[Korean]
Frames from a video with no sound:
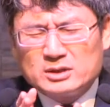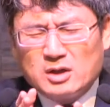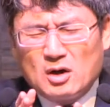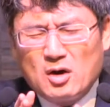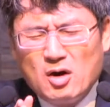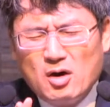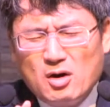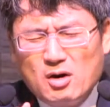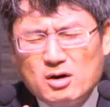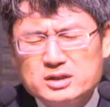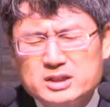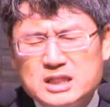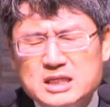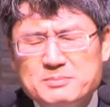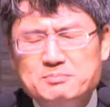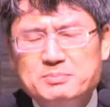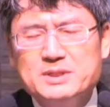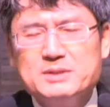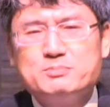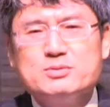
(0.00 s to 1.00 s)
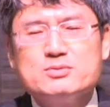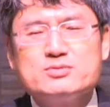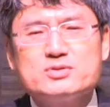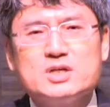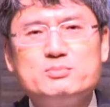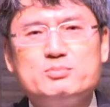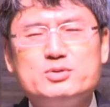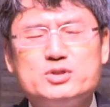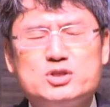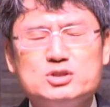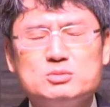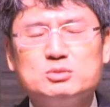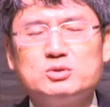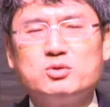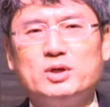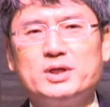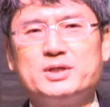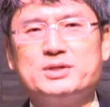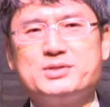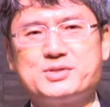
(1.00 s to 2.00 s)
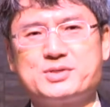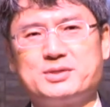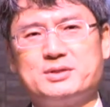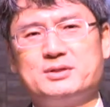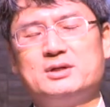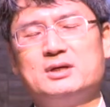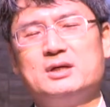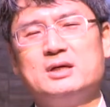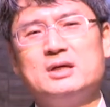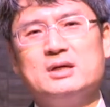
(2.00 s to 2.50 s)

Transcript: 더 깊이 풍성히 비춰짐을 통하여서